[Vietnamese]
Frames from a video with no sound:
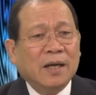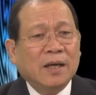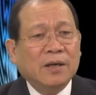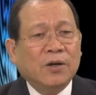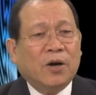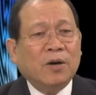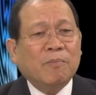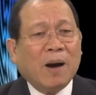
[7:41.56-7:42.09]

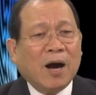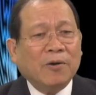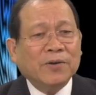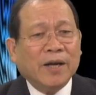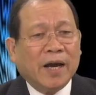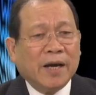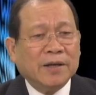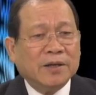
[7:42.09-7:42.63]
nó bảo
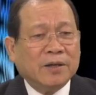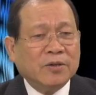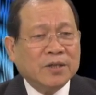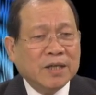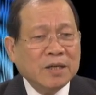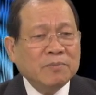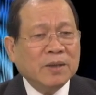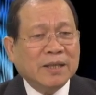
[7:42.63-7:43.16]
vệ được
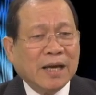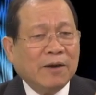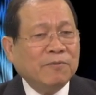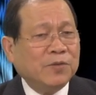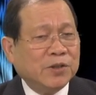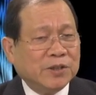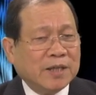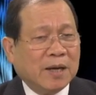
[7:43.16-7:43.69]

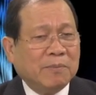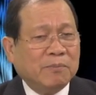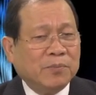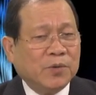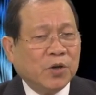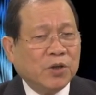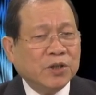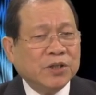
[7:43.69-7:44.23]
98%
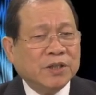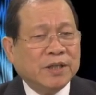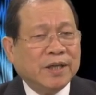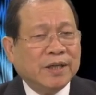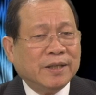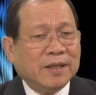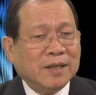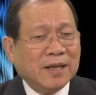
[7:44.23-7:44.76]
cho những
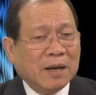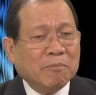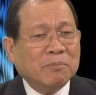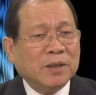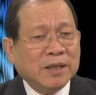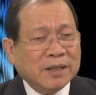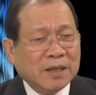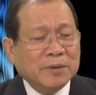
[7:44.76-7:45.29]
người từ
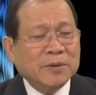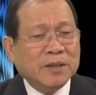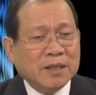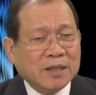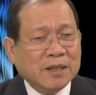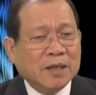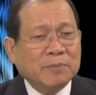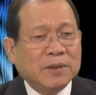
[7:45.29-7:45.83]
50 tới
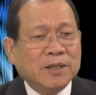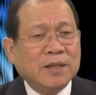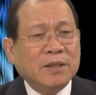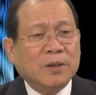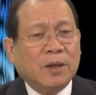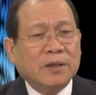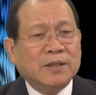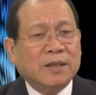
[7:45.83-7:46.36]
99
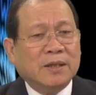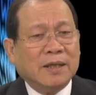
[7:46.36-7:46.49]
tuổi,